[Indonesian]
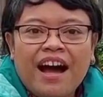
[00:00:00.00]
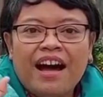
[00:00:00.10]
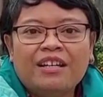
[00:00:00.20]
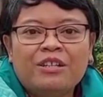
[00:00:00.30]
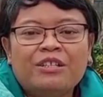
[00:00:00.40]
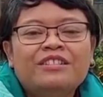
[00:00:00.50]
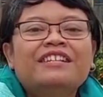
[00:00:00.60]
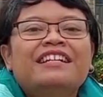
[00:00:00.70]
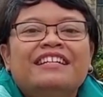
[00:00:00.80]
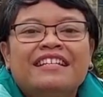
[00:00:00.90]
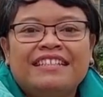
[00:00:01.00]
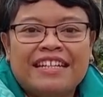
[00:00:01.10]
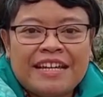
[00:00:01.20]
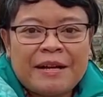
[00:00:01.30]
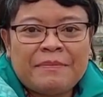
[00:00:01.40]
Halo,
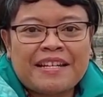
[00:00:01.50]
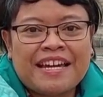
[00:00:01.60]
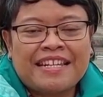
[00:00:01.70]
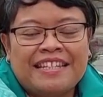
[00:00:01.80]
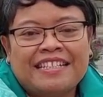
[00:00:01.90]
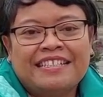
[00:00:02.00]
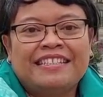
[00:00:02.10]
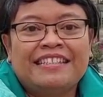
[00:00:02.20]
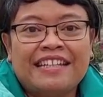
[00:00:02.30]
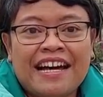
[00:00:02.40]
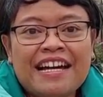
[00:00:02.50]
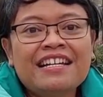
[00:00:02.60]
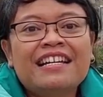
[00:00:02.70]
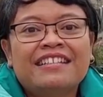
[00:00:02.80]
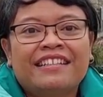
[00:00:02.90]
saya Margareta Kristita.
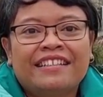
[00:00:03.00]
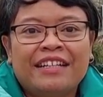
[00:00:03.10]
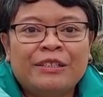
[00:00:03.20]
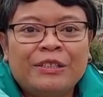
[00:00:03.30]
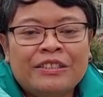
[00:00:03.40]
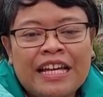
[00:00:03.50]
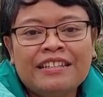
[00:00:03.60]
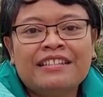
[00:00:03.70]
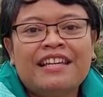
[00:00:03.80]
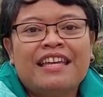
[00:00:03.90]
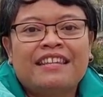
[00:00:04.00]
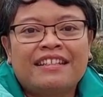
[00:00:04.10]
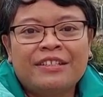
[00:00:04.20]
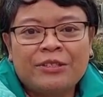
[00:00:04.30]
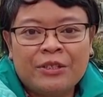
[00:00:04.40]
Saya lulusan
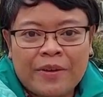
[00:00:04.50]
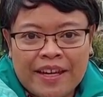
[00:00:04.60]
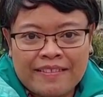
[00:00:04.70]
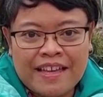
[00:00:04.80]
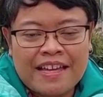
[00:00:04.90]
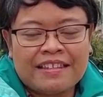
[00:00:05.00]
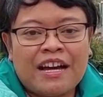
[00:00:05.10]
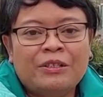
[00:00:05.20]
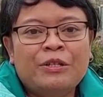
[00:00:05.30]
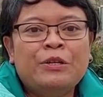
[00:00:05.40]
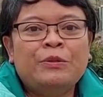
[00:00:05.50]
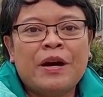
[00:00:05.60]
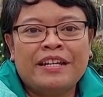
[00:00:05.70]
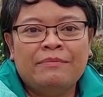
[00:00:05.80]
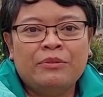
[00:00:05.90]
Tarsisius Vireta tahun
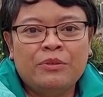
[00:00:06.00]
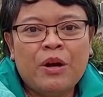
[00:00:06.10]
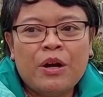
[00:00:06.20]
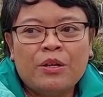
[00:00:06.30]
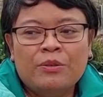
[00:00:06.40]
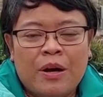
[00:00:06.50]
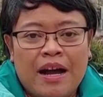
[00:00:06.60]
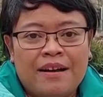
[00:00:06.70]
2002.